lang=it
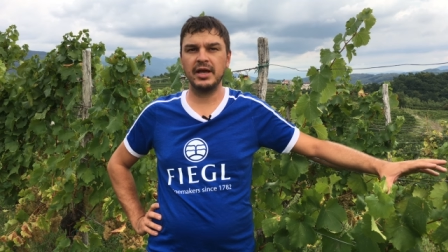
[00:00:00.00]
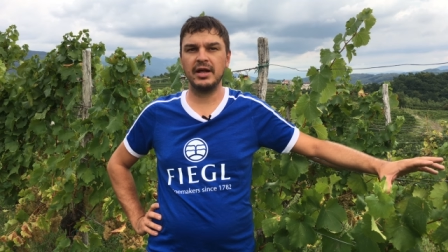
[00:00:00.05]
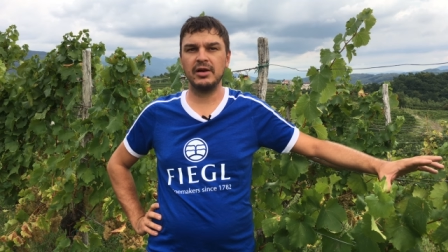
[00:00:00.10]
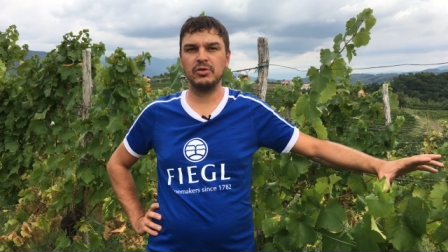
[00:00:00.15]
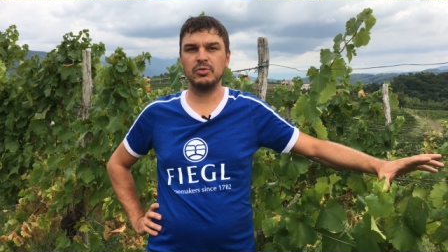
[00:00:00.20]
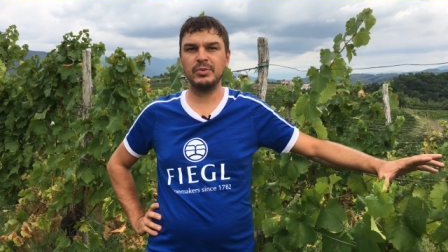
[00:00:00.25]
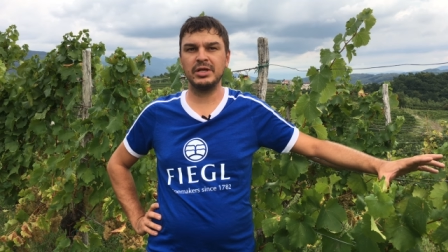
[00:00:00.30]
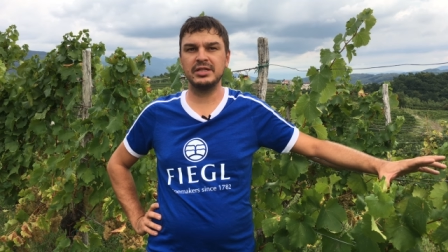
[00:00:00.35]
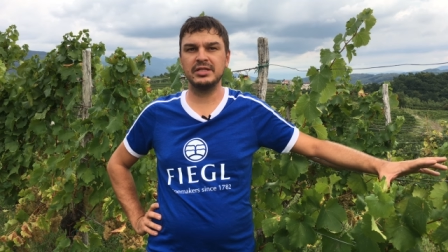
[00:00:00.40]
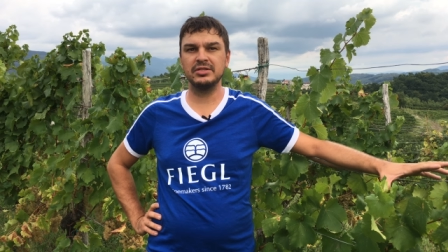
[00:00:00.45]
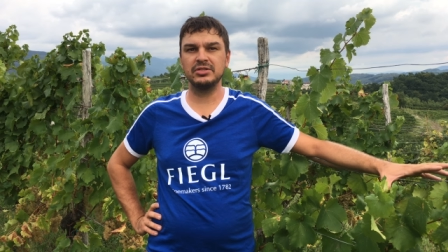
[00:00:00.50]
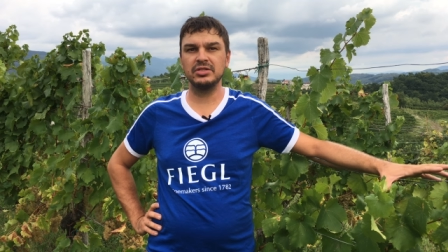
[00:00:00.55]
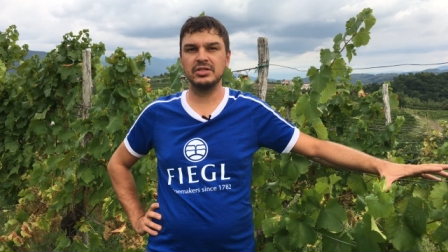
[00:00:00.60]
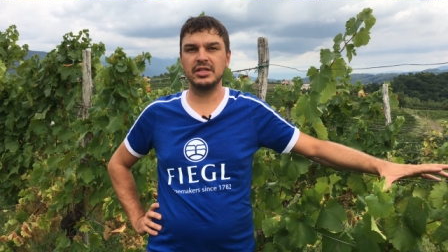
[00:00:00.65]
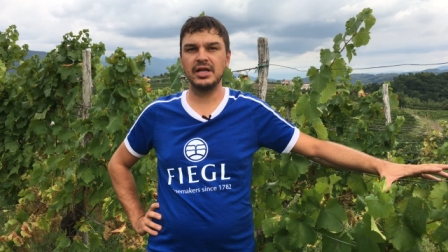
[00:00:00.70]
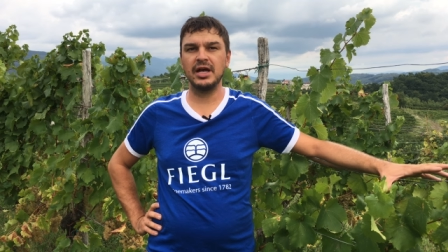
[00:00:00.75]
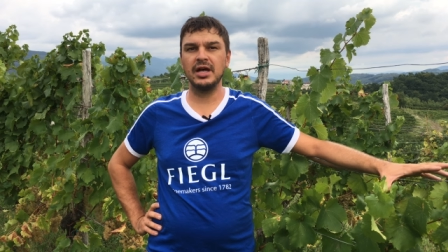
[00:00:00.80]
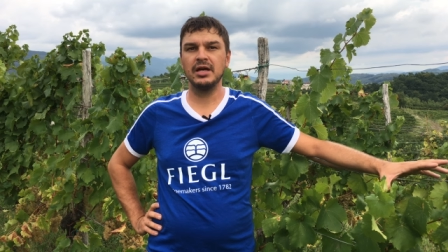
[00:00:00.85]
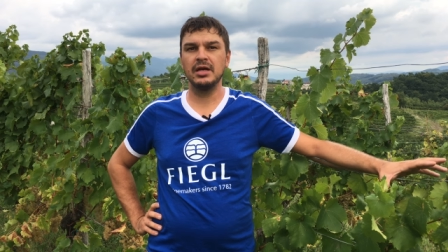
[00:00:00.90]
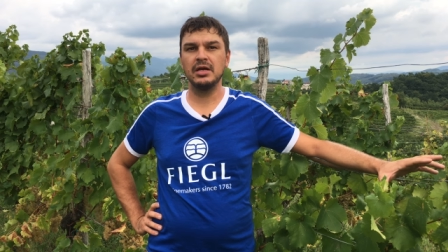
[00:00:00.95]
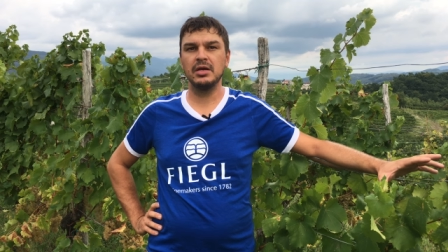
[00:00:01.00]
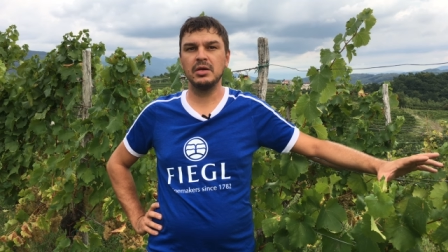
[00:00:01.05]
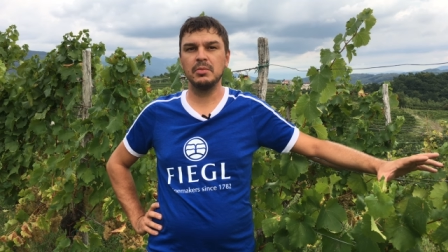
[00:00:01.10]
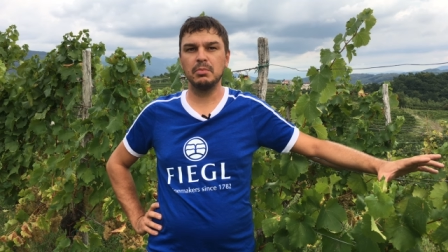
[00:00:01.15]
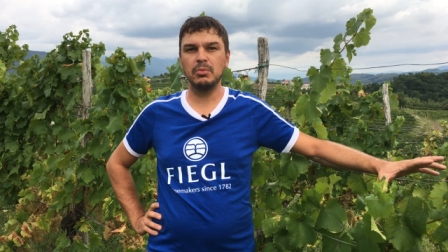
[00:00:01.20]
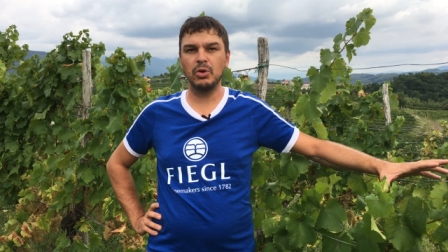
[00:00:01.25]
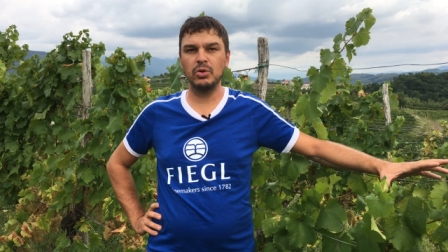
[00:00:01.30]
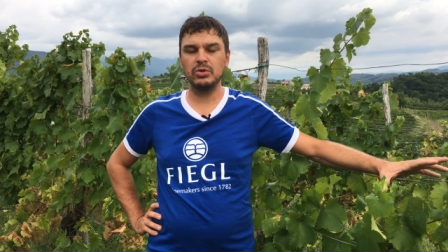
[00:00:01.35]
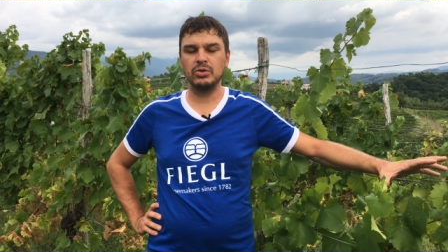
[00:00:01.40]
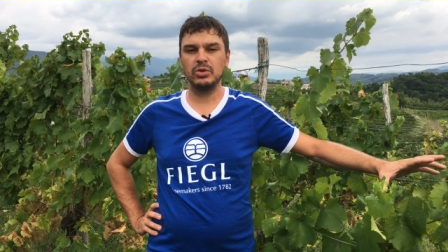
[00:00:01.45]
aromaticità
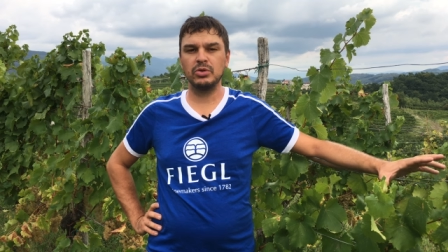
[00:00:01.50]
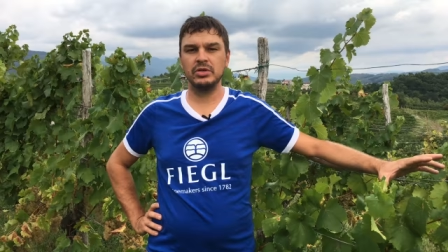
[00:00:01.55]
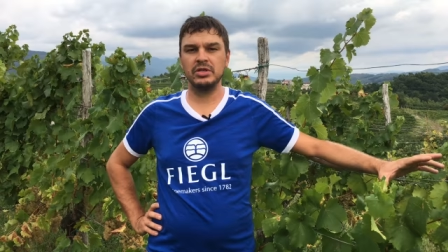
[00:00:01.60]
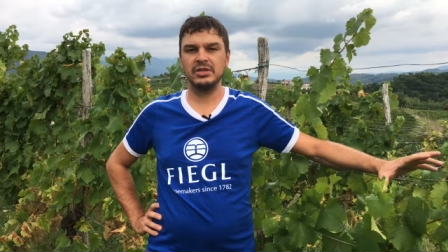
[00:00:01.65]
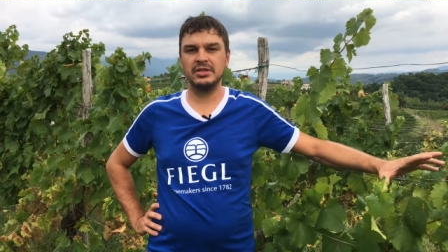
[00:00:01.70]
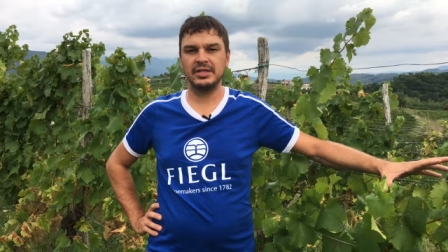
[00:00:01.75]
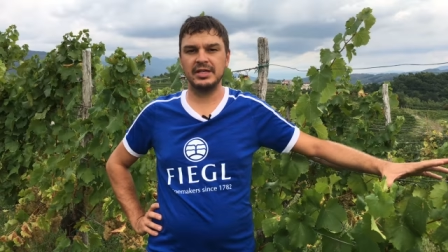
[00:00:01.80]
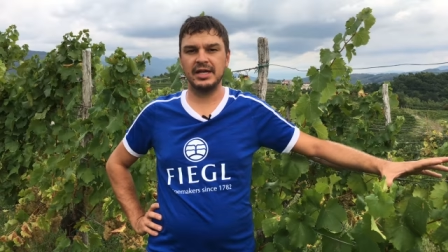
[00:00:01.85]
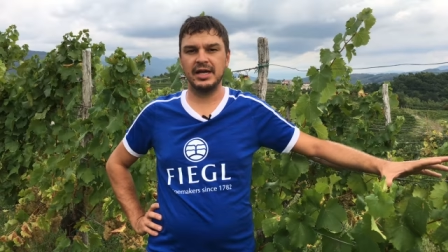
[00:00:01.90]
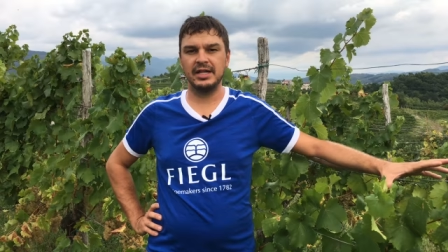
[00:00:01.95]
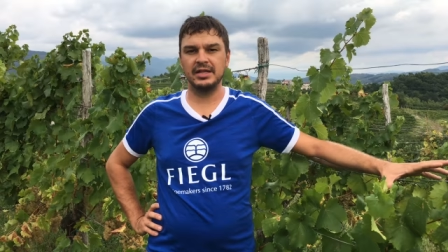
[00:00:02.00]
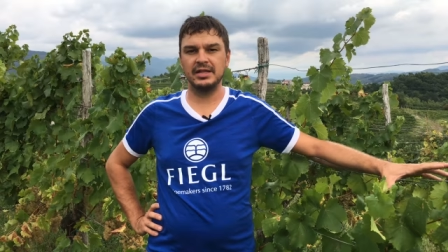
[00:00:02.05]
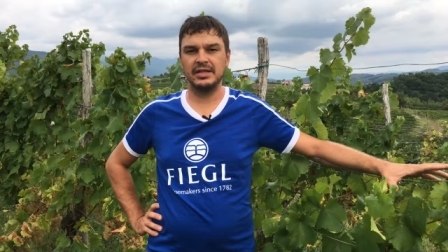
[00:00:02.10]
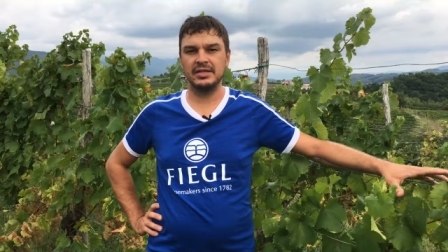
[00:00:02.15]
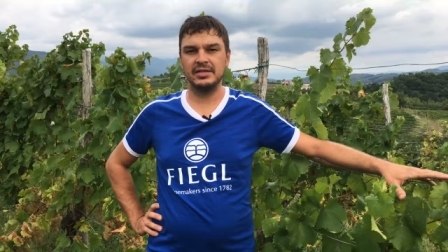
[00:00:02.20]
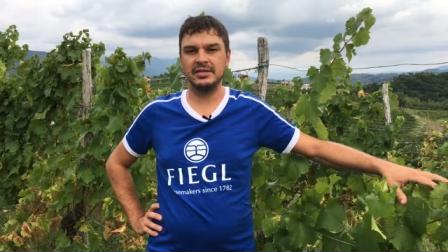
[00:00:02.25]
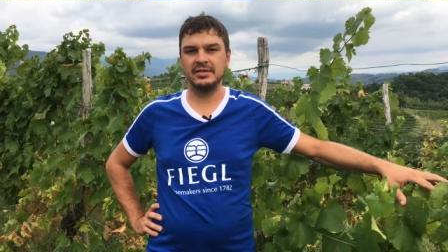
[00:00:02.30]
molto intriganti.